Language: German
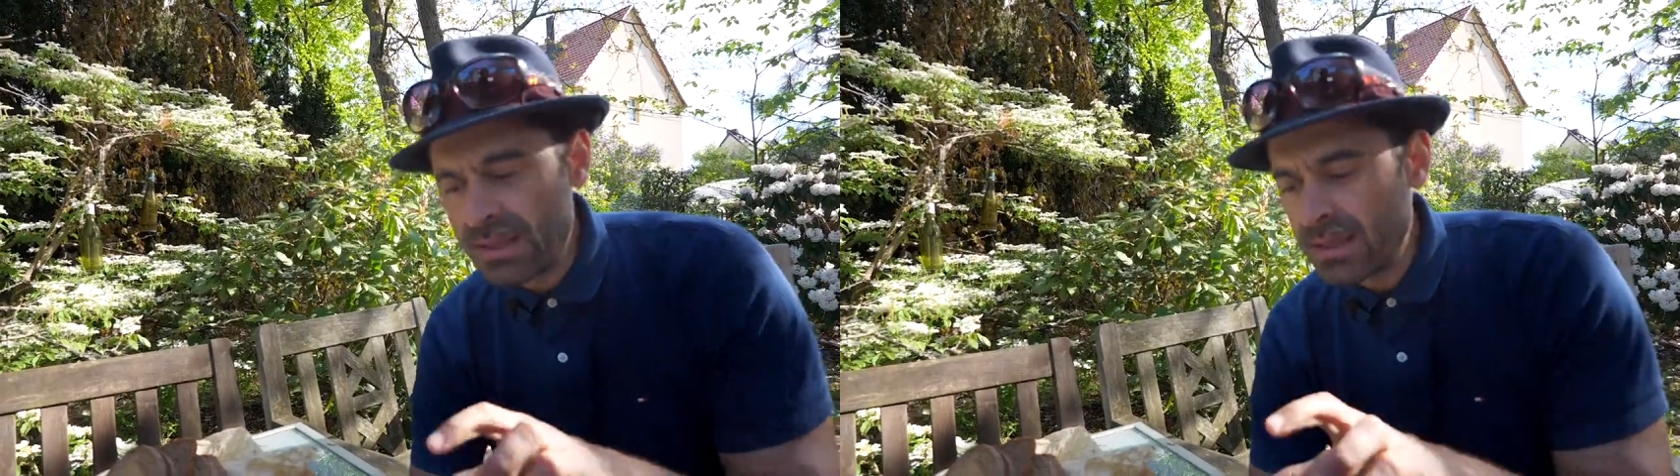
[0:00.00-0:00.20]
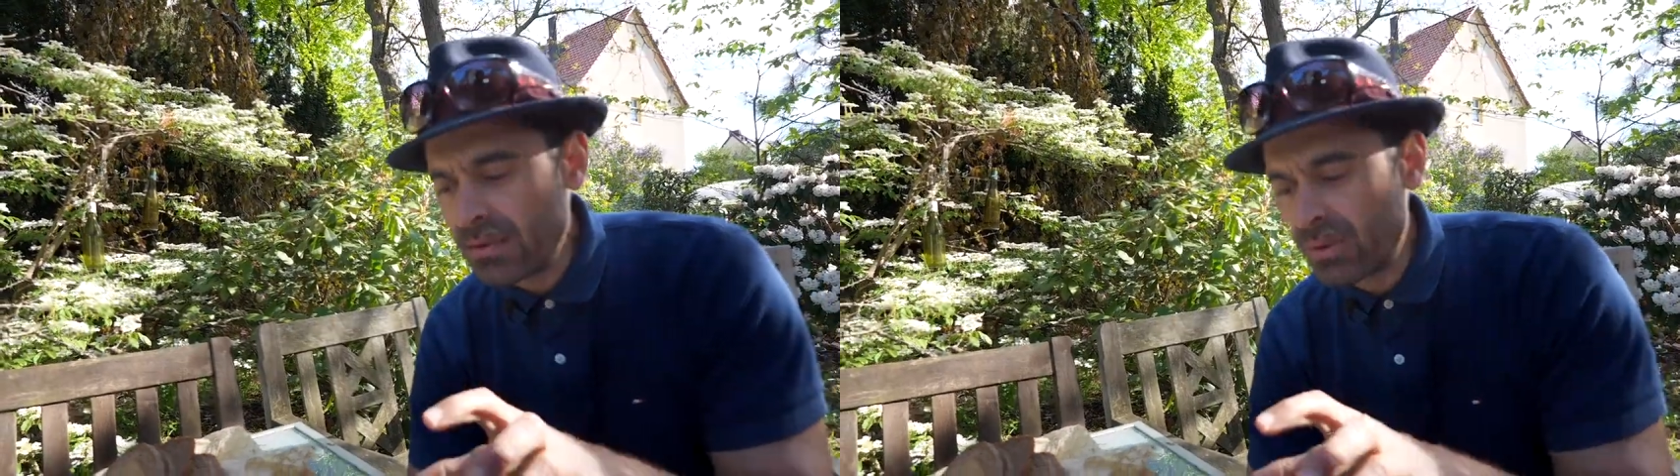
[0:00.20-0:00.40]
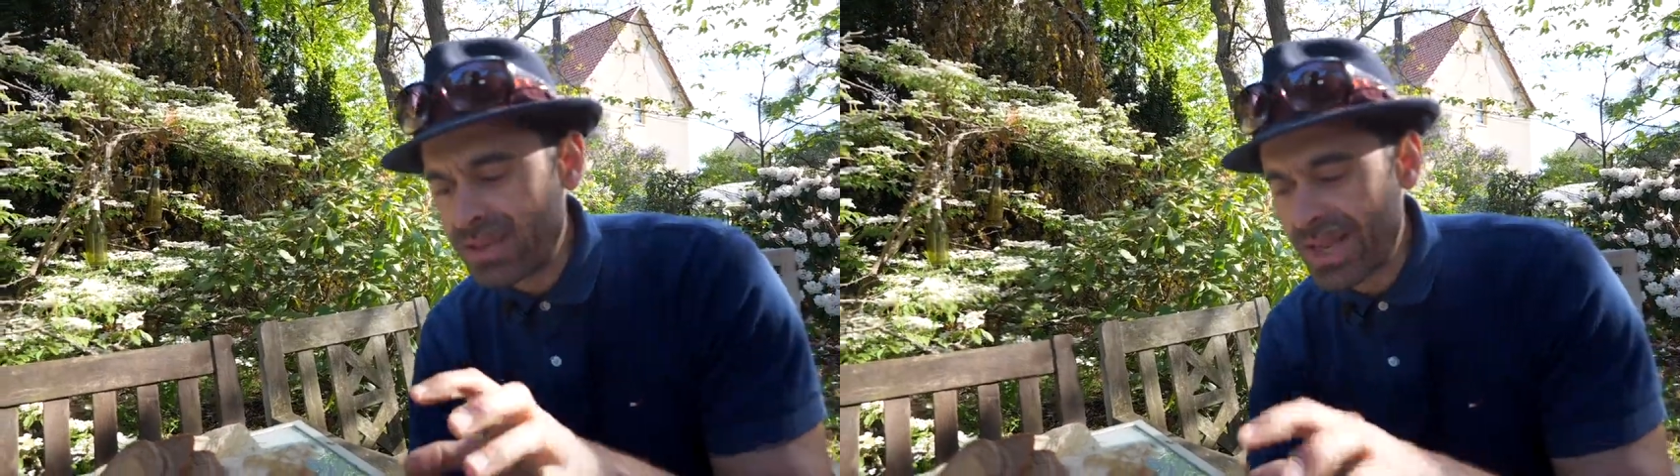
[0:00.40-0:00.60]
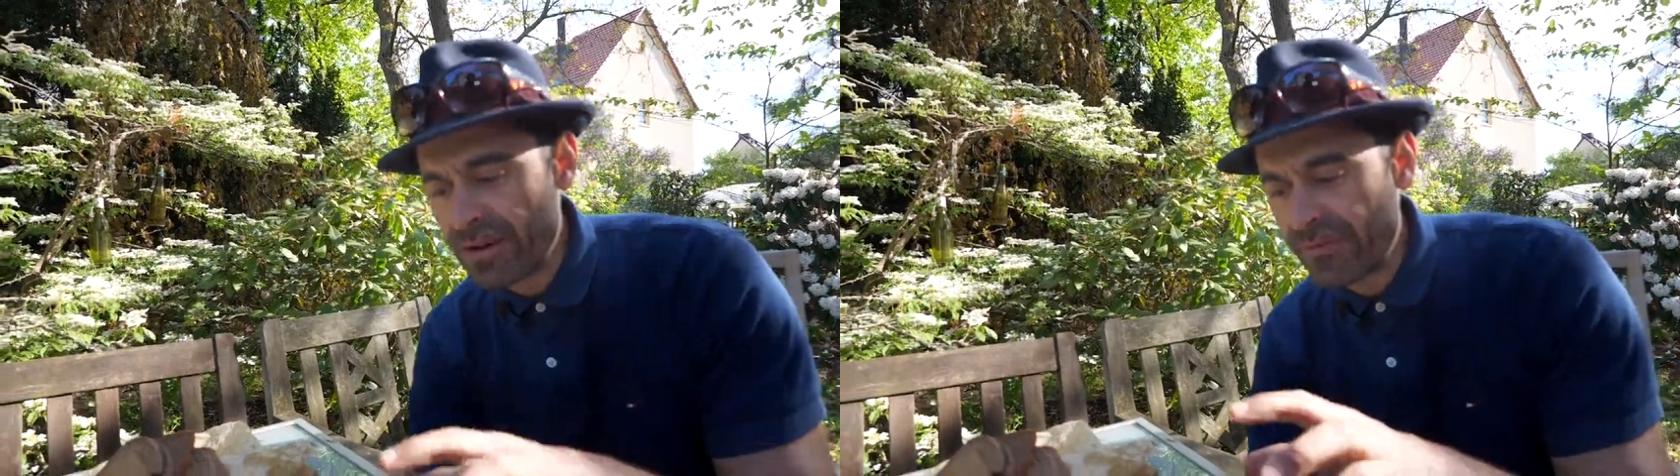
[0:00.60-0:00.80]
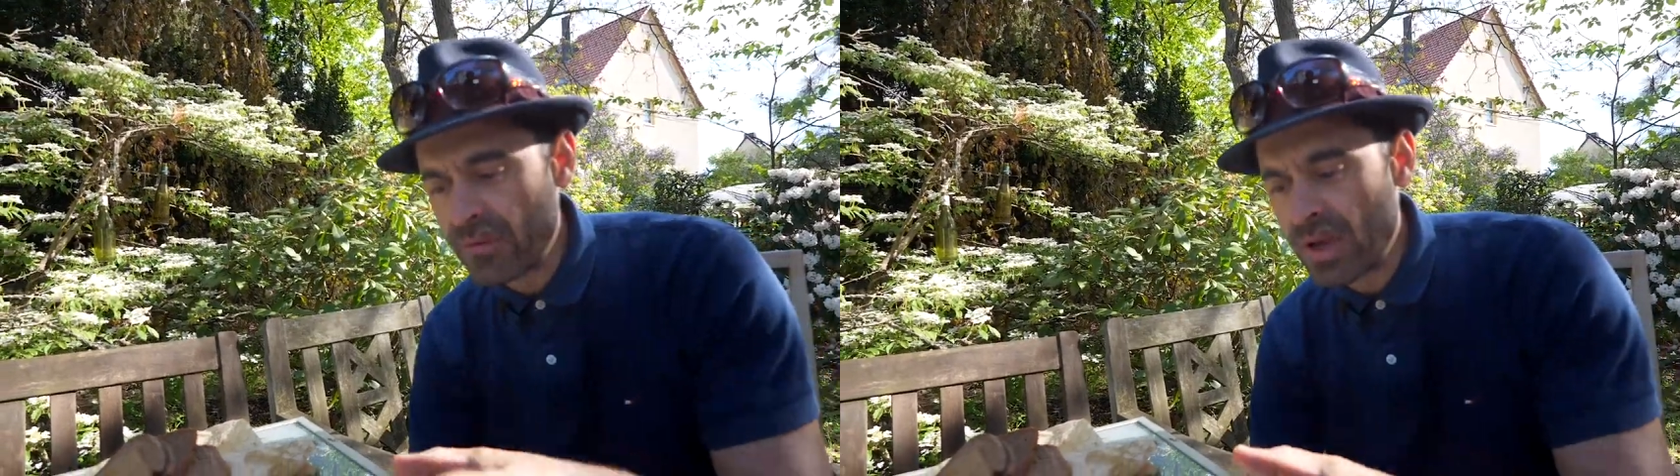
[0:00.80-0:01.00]
die uns
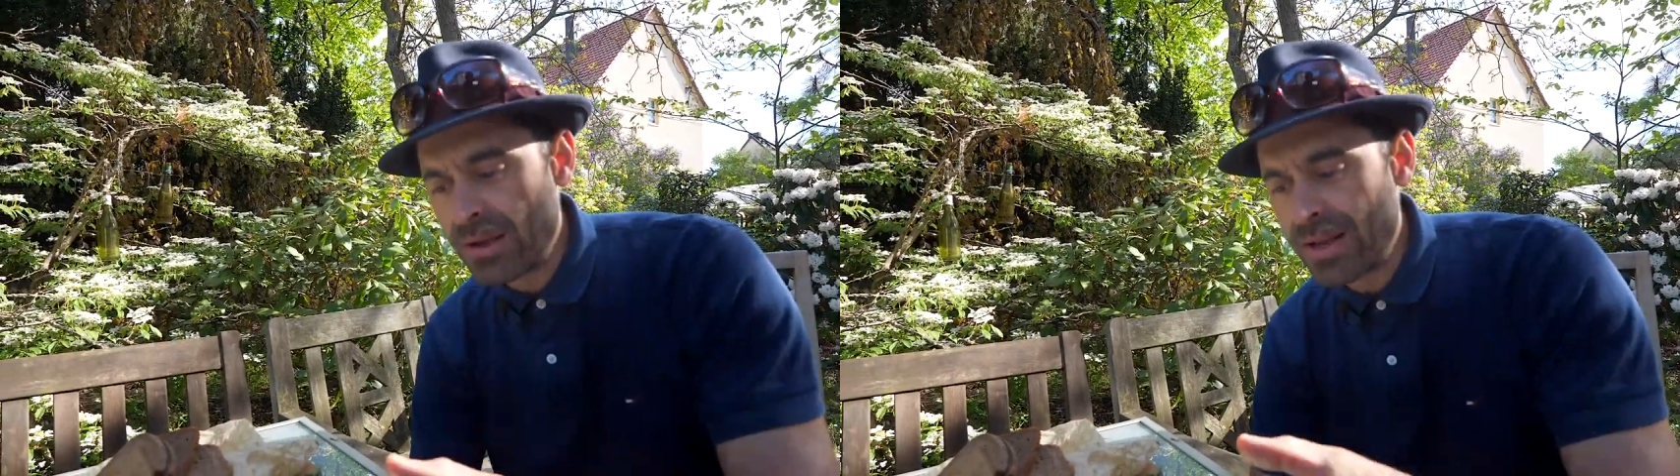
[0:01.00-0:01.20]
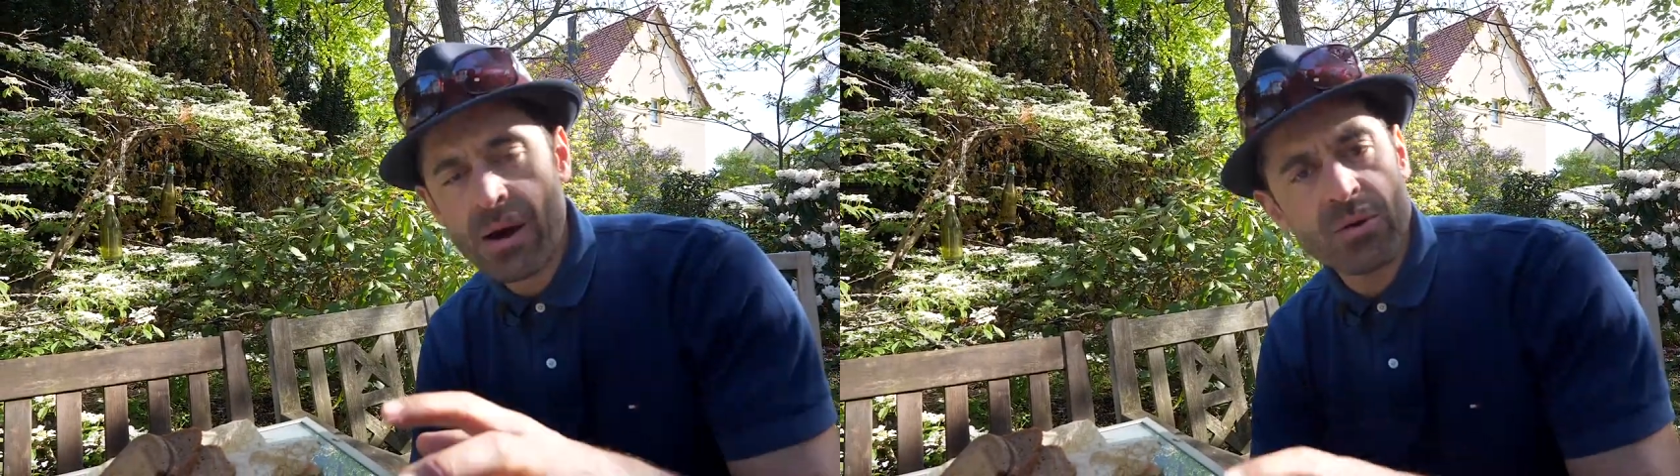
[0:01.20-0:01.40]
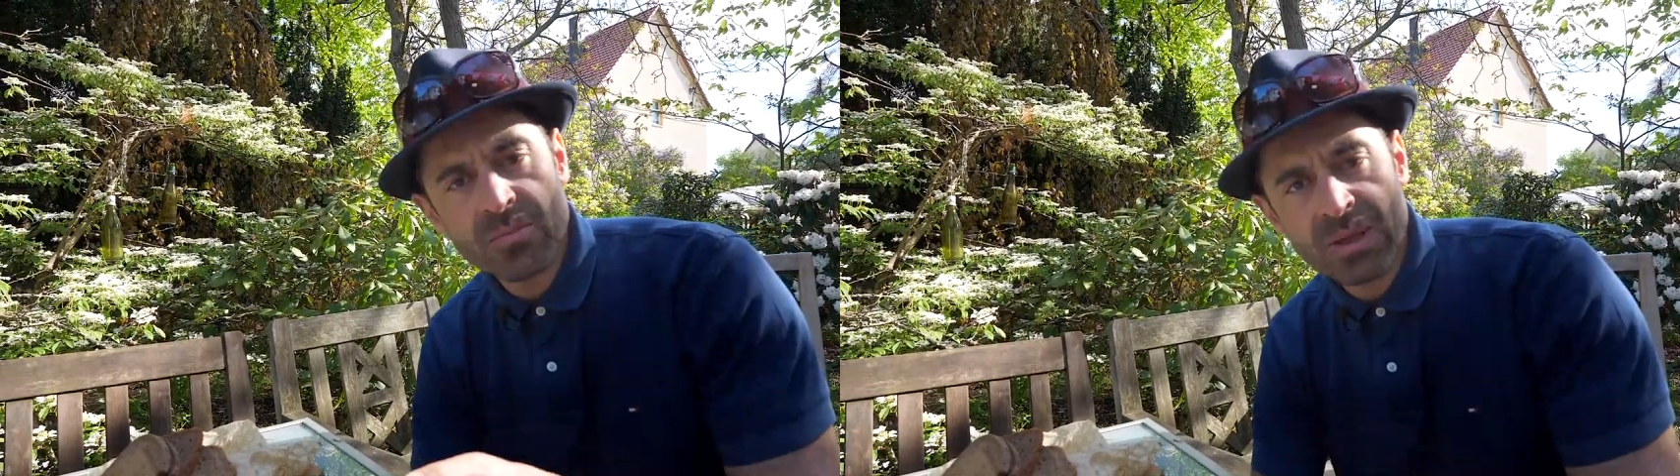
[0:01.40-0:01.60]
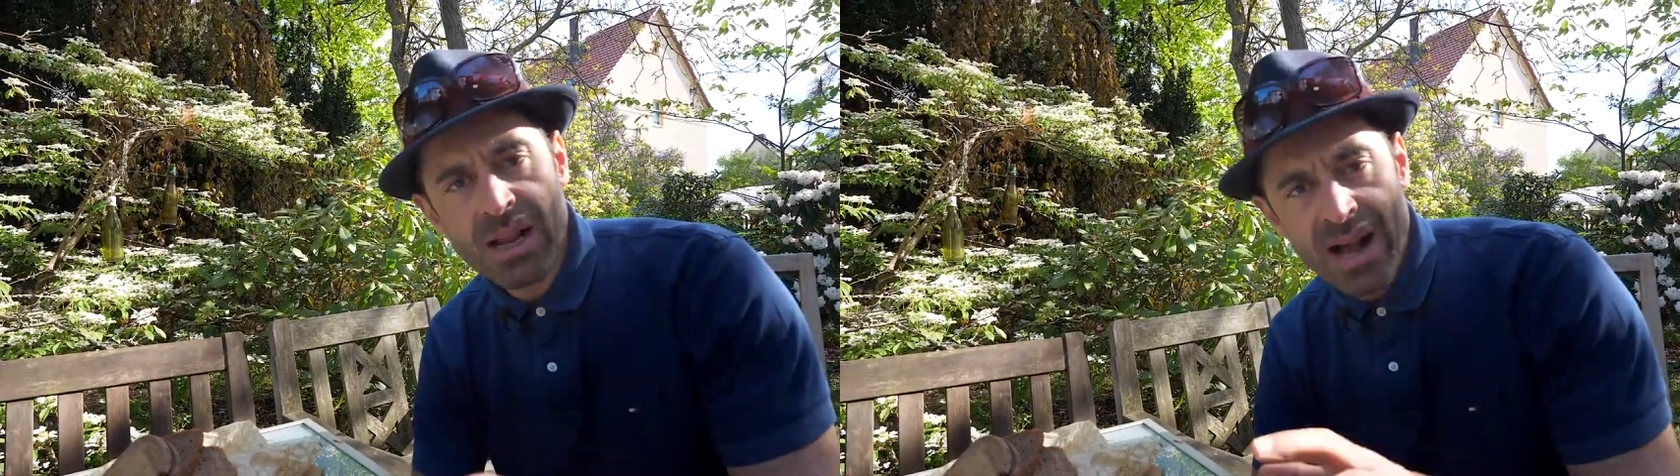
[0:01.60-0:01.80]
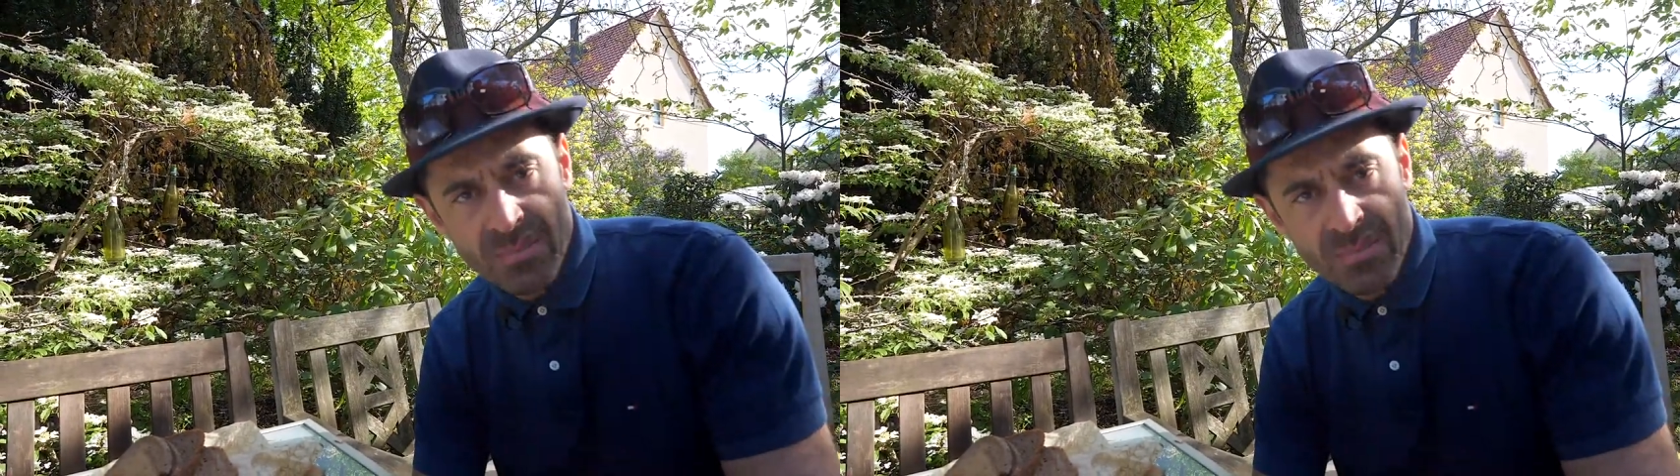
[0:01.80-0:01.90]
helfen, Nahrungsmittel